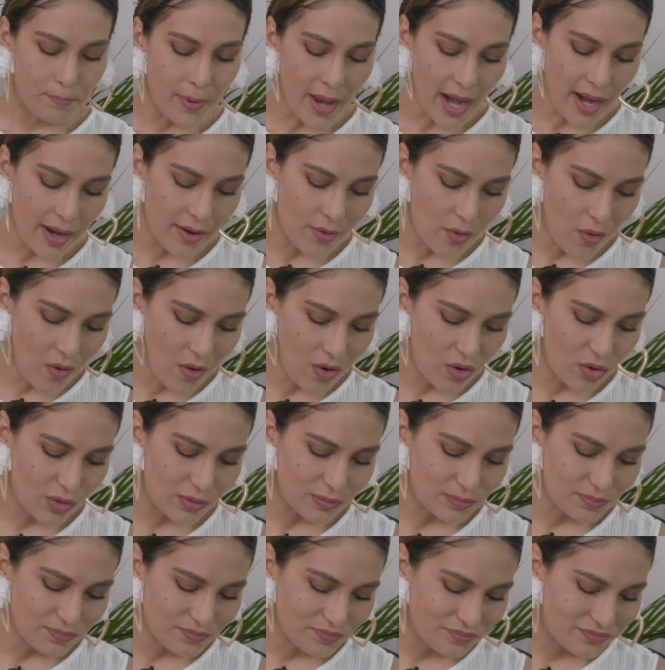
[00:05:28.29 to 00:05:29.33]

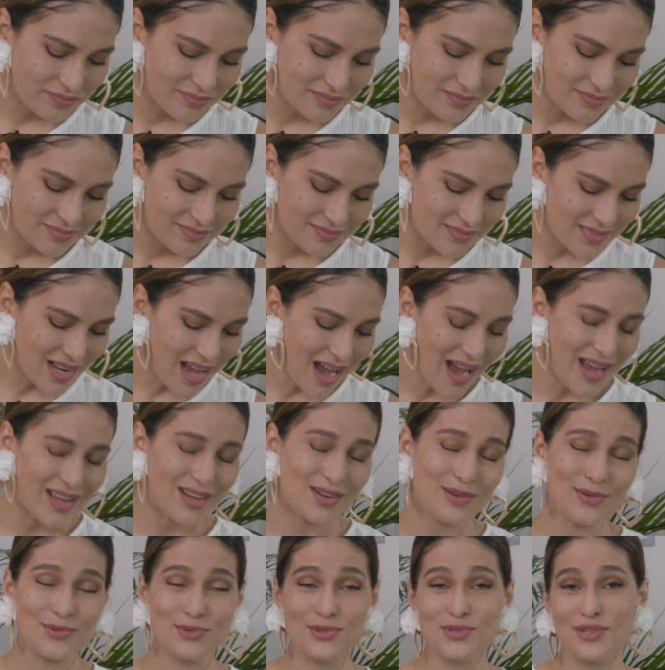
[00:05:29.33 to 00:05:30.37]
Pero ay,
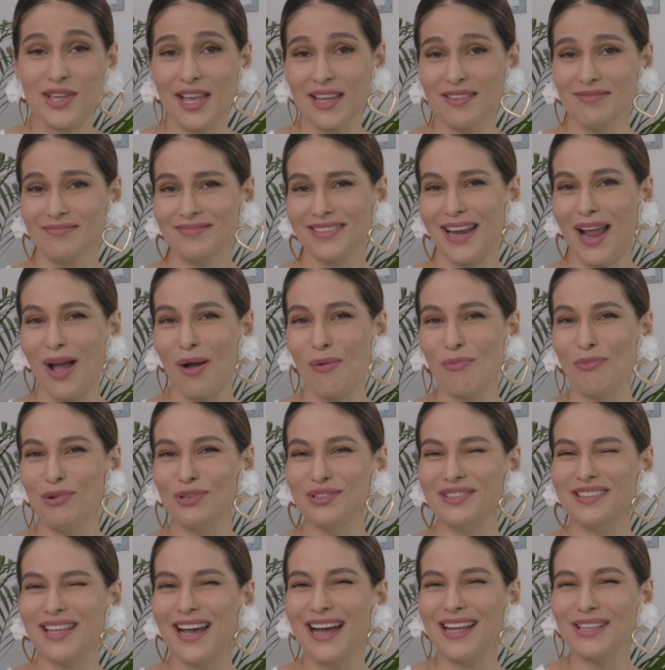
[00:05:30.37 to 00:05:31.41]
no sé, la amo
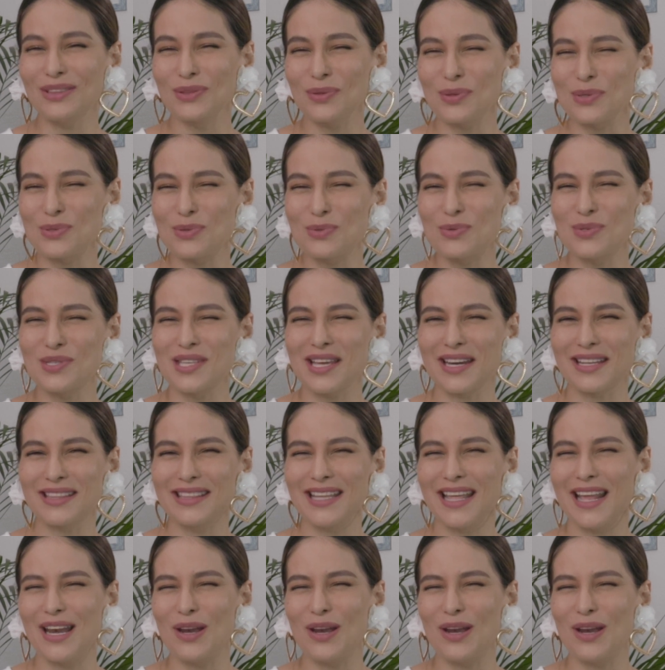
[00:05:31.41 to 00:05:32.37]
tanto, es un ser de